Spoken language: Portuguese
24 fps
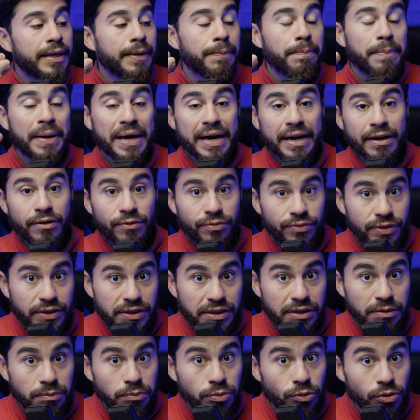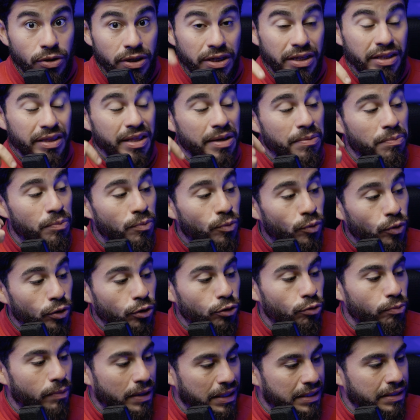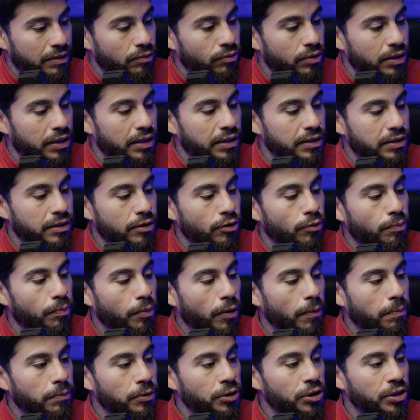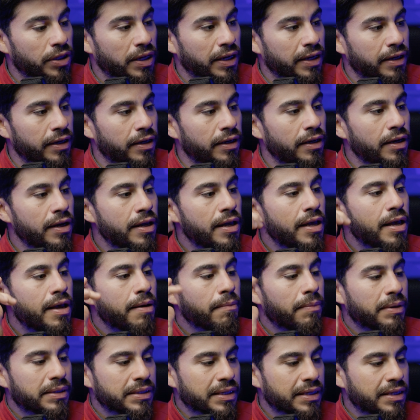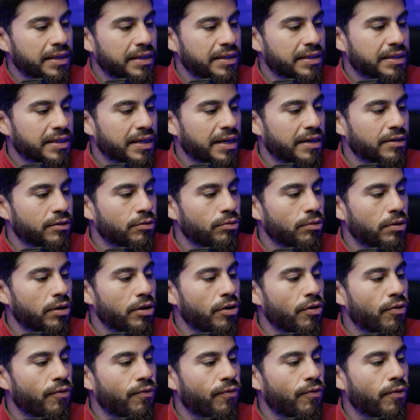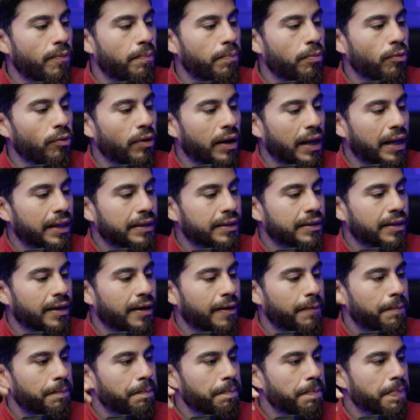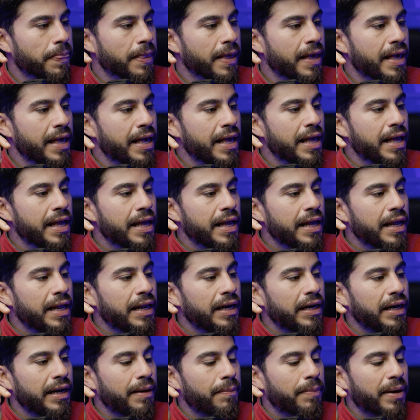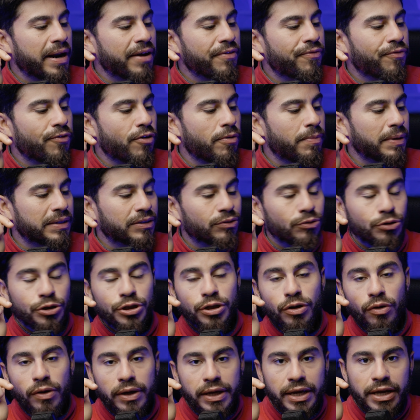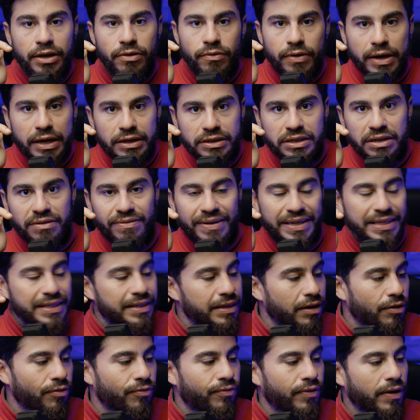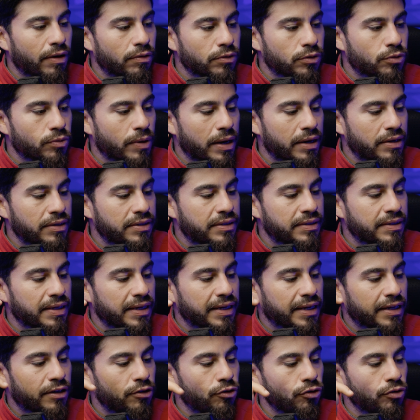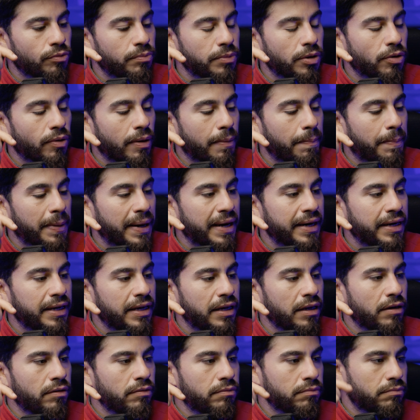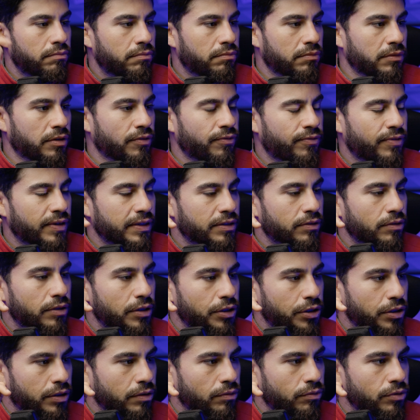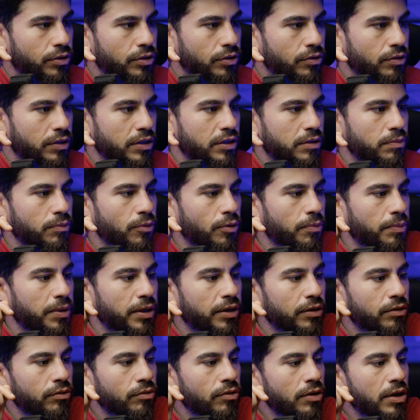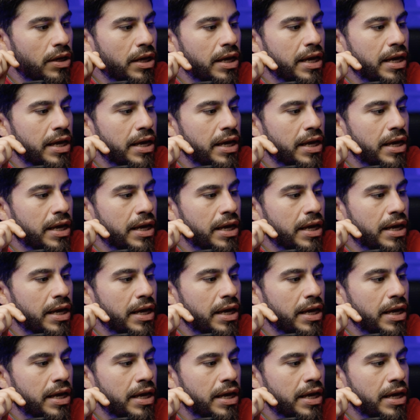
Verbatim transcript: e parar no Facebook, que tem muito mais alcance que o próprio Instagram. Mas aqui nesse caso eu vou pular, tá? Lembrar informações de login, no caso ele vai salvar o usuário e senha no meu aparelho, não faço questão disso nesse momento.